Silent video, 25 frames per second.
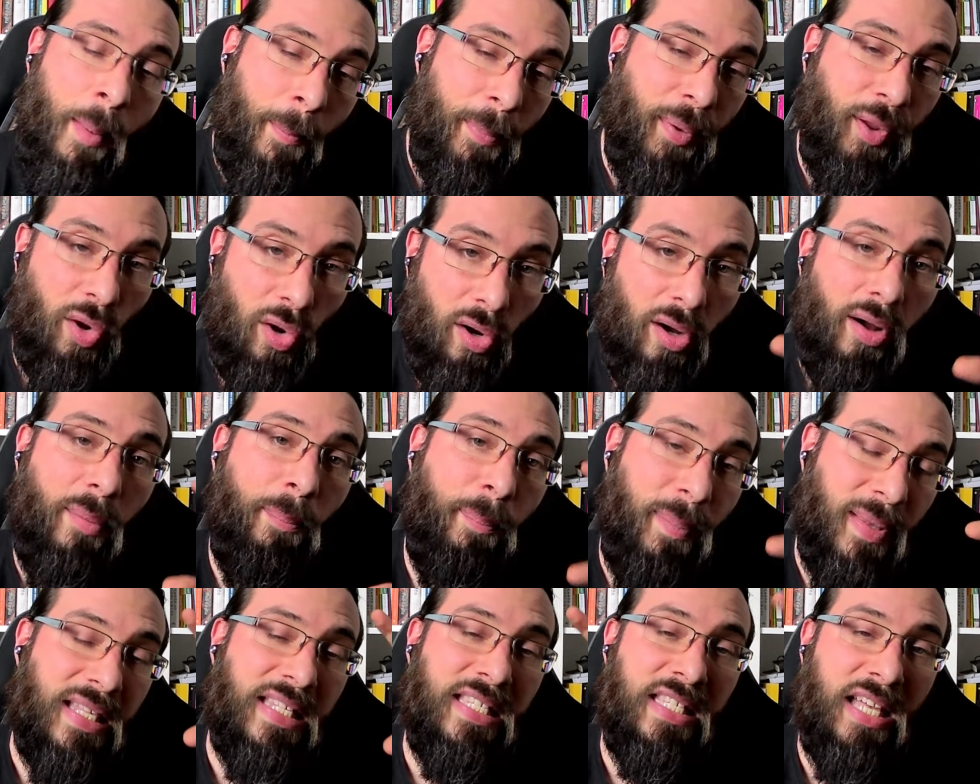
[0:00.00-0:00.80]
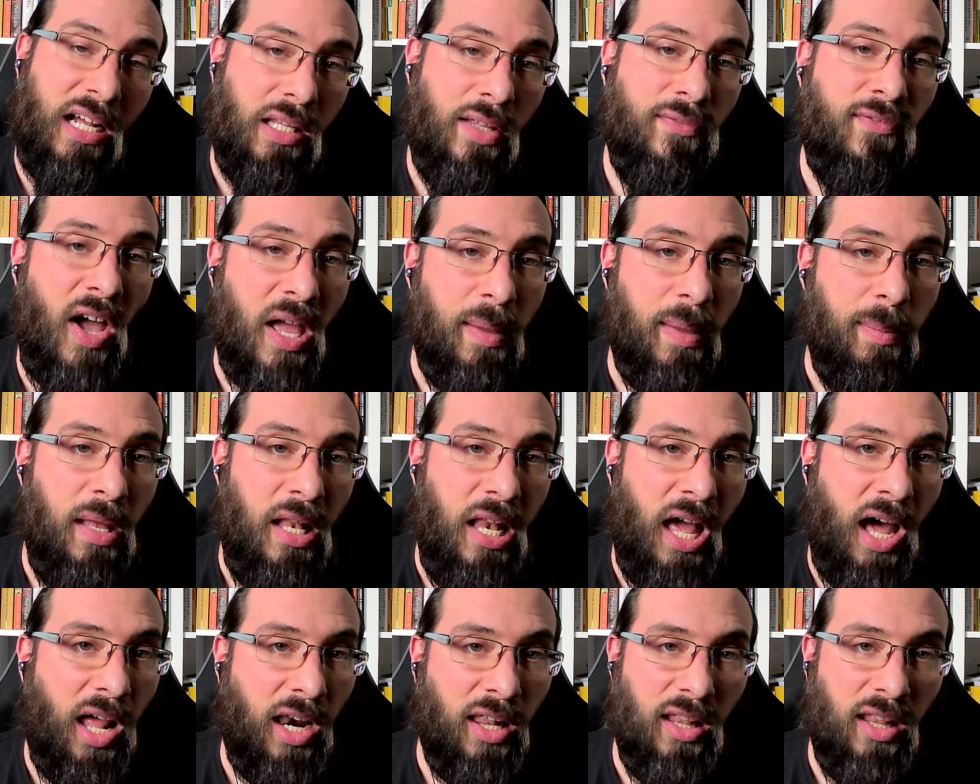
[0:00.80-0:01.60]
Però Pizza Hut fa i
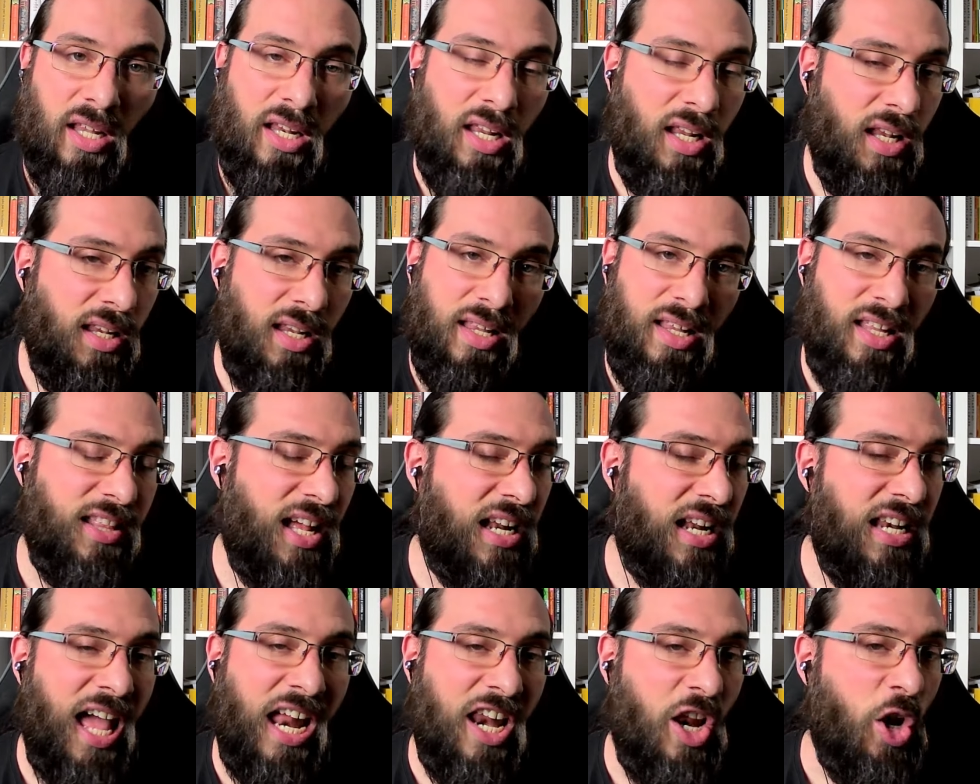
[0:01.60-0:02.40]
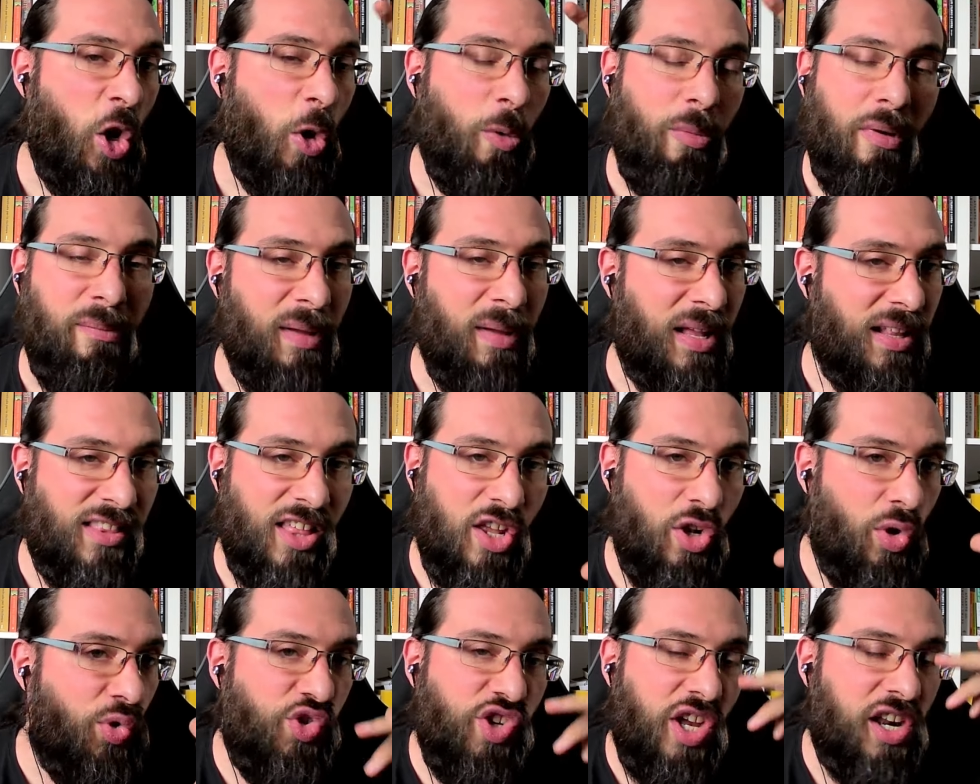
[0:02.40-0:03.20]
miliardi, gli italiani normalmente
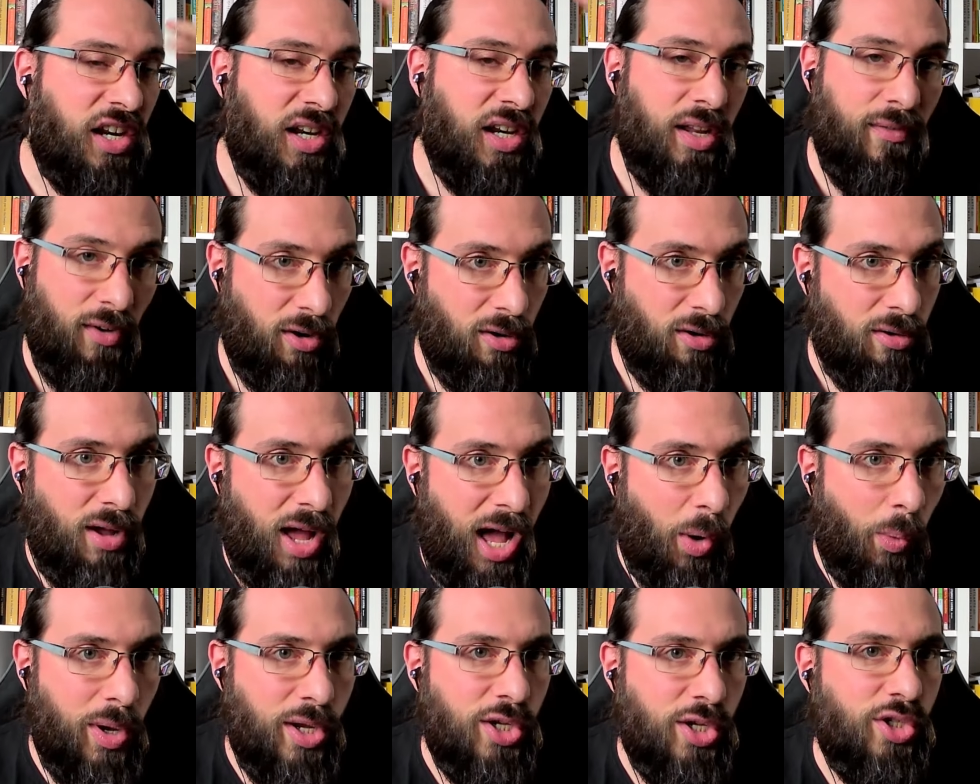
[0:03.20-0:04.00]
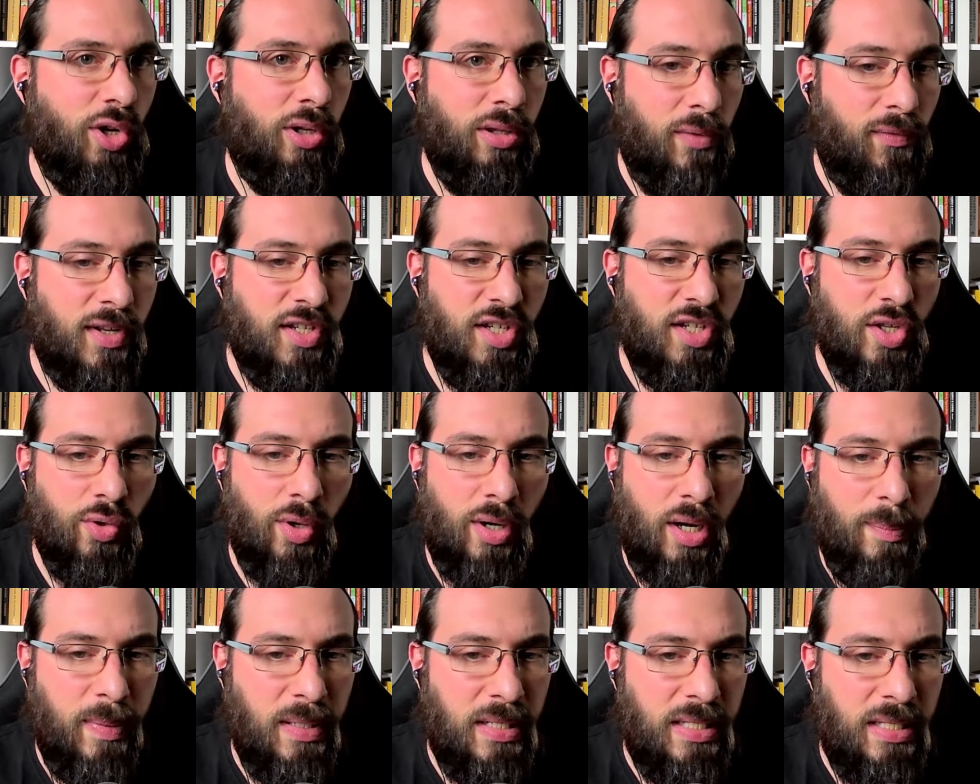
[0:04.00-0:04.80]
non ci arrivano a quei soldi facendo
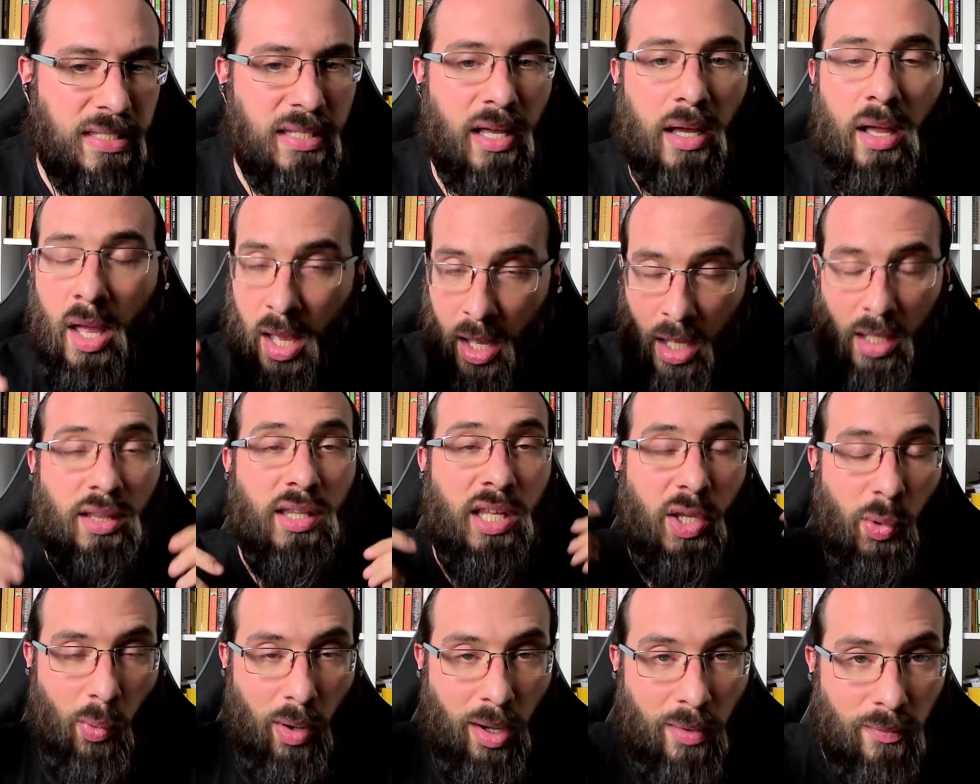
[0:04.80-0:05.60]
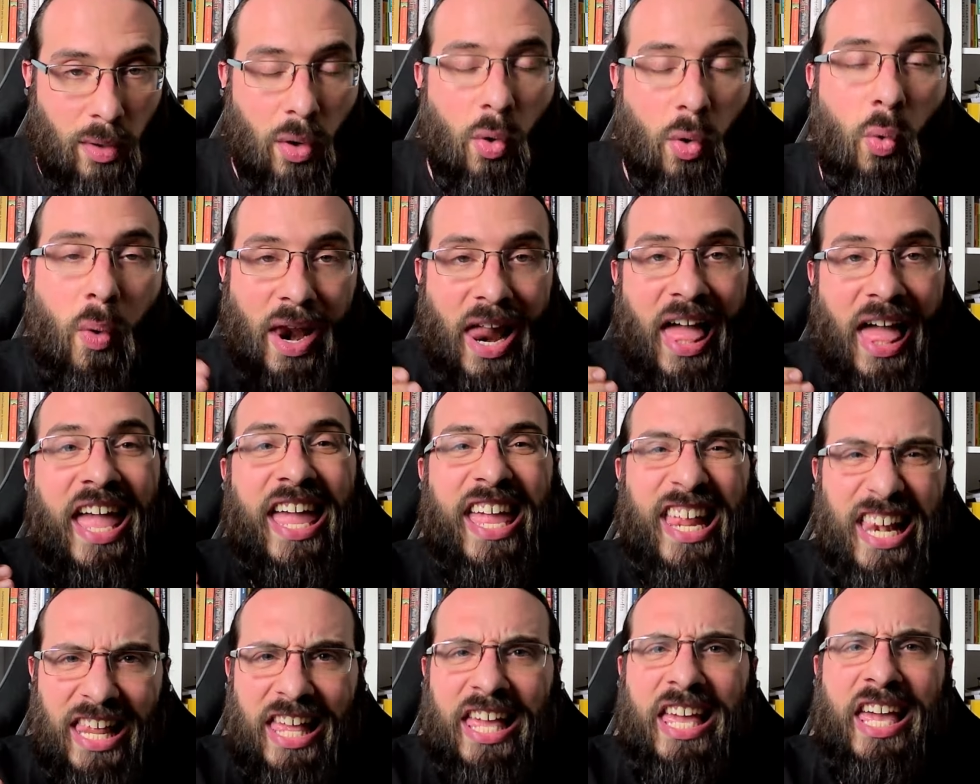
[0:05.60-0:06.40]
la pizza. Di nuovo, qual è
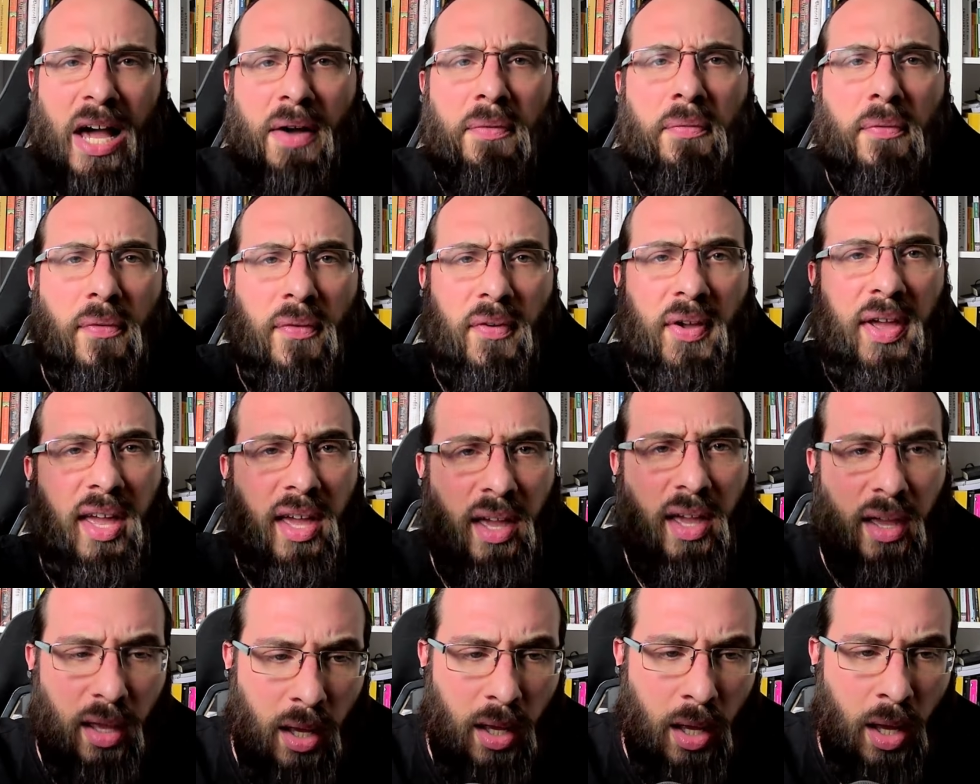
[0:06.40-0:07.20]
il caffè?